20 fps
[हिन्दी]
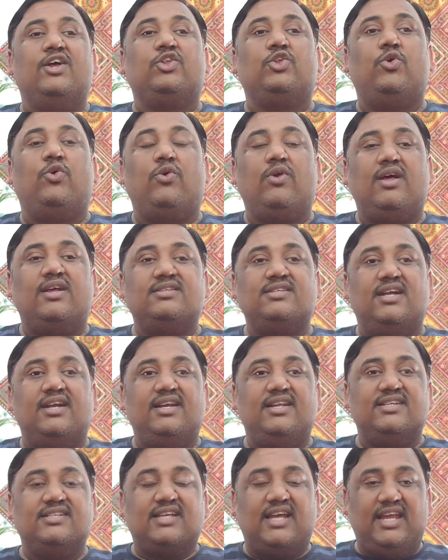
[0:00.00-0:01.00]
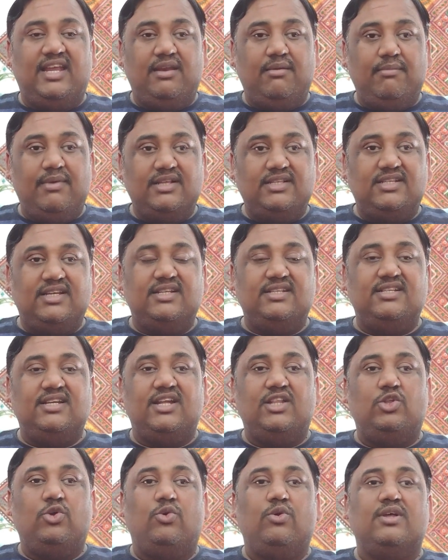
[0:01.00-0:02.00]
थोड़ा सा डिज़ाइन में चेंज
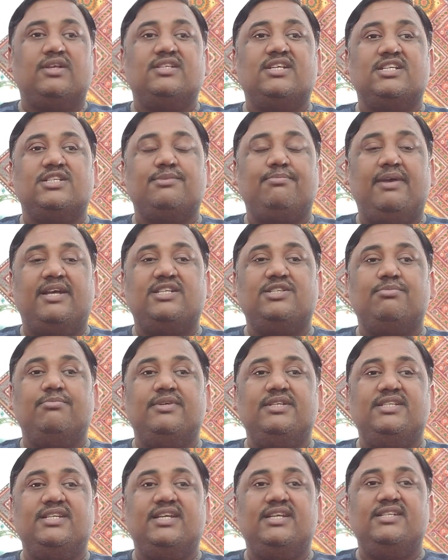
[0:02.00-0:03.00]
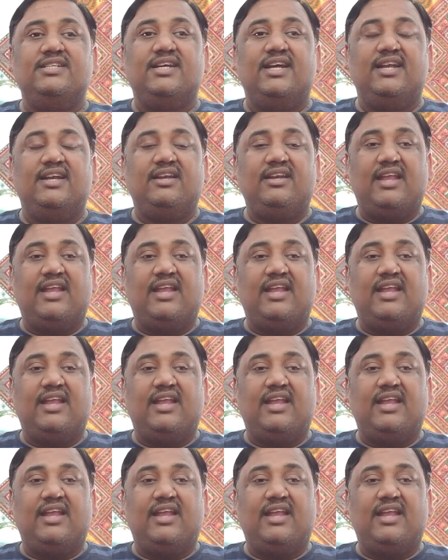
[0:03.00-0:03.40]
है थोड़ा सा स्पेक्स में चेंज है